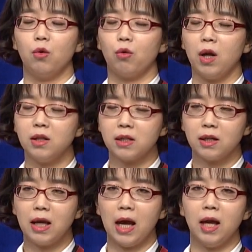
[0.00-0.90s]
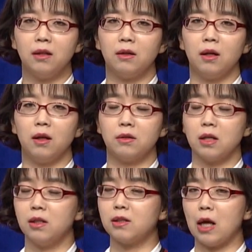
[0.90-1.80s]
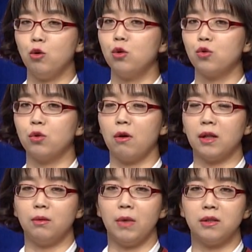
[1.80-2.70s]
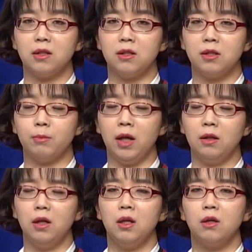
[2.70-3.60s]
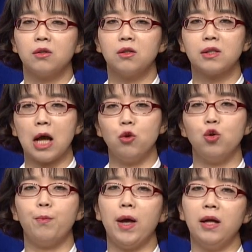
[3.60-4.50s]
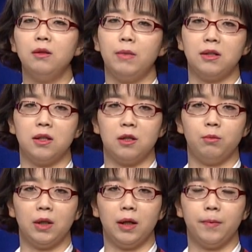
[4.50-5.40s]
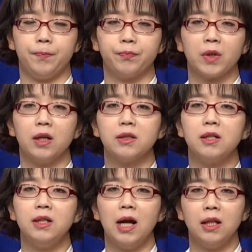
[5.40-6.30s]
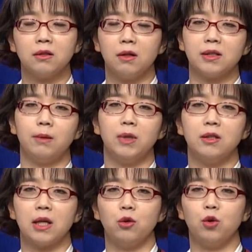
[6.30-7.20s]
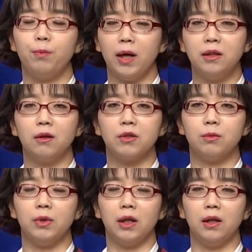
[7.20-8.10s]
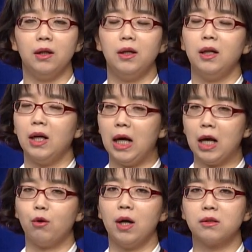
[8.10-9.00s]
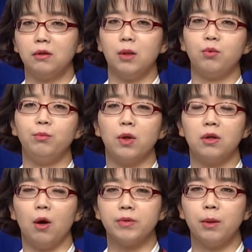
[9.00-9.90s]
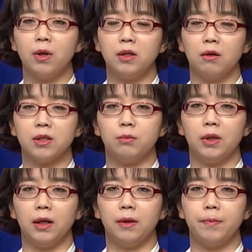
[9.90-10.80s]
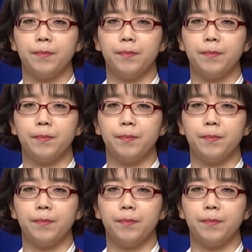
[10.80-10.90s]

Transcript: 굉장히 아이들에게 사실 자유를 주는 것 같은 메시지지만 이것은 자유를 빼앗는 메시지입니다. 진리 안에서의 참된 자유를 빼앗는 것입니다. 악과 선의 분별을 없애버리는 것입니다.